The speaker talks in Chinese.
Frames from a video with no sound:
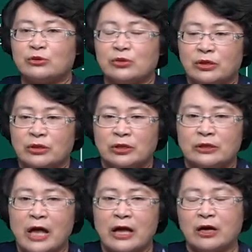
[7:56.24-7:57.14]
去？
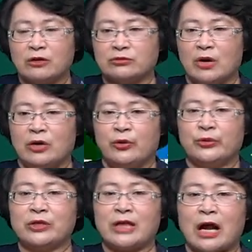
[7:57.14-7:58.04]
来告诉我，
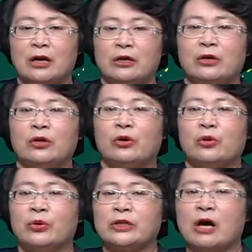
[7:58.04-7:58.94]
回到哪？
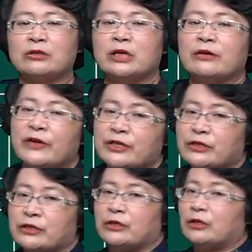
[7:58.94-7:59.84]
回到这个位
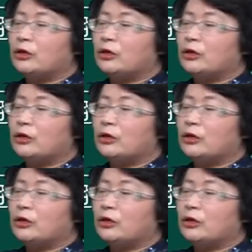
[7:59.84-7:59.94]
置，